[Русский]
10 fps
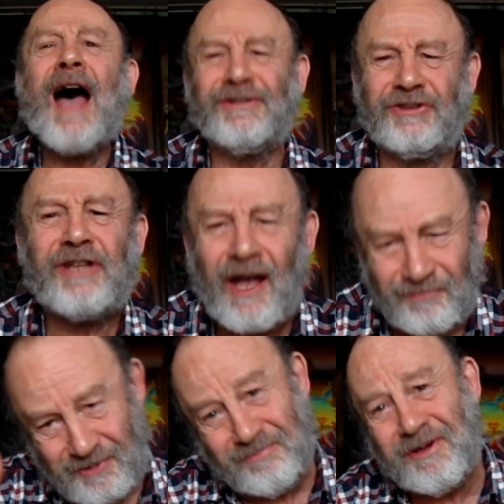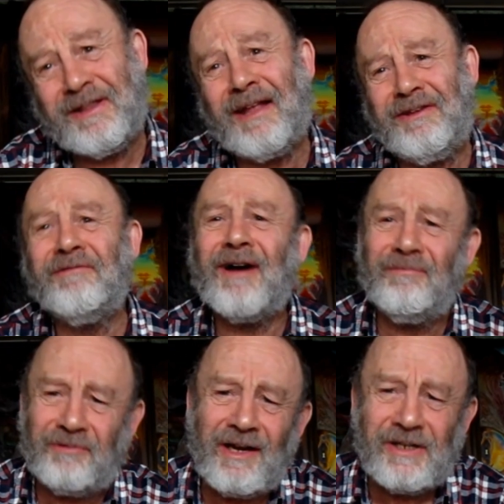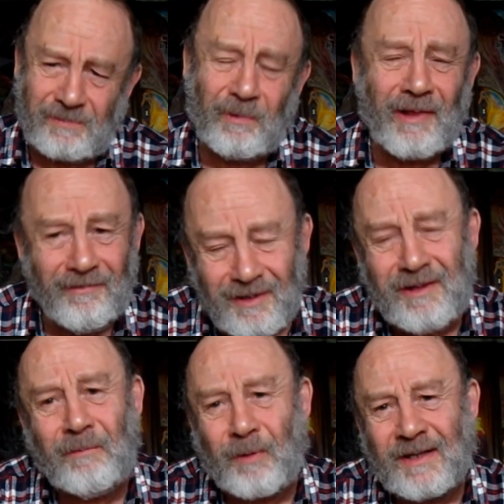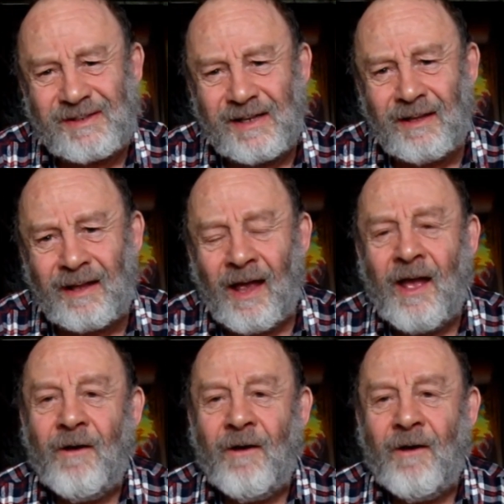оставьте, мы дадим вам три с половиной процента.